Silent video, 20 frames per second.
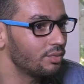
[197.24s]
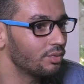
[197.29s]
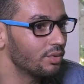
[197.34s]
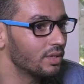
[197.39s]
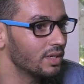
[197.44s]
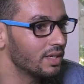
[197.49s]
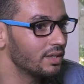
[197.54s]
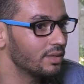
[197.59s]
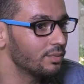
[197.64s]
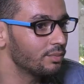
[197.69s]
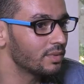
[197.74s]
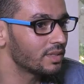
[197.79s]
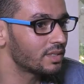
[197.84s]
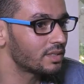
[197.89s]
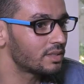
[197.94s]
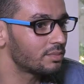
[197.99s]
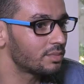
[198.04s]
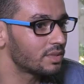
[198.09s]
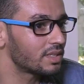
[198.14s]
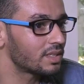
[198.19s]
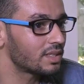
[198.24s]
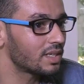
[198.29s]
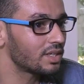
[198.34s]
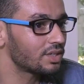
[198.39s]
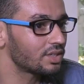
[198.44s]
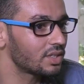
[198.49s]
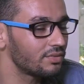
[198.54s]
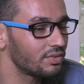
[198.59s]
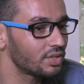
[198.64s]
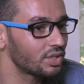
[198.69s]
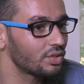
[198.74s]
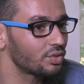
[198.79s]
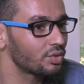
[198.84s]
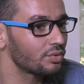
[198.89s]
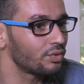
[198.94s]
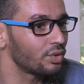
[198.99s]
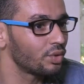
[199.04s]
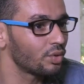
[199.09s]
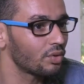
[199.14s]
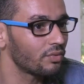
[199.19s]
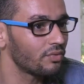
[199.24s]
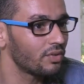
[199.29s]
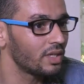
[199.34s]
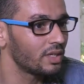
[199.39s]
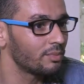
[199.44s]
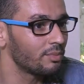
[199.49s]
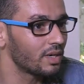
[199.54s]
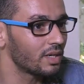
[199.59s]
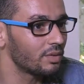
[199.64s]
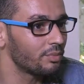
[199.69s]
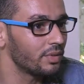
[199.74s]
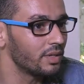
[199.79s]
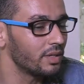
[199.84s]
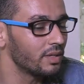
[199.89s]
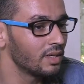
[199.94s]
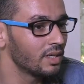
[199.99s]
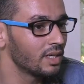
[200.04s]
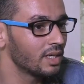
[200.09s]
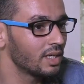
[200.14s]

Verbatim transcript: ويعني ما تذكرش كيفاش كتشوف الظروف اللي مر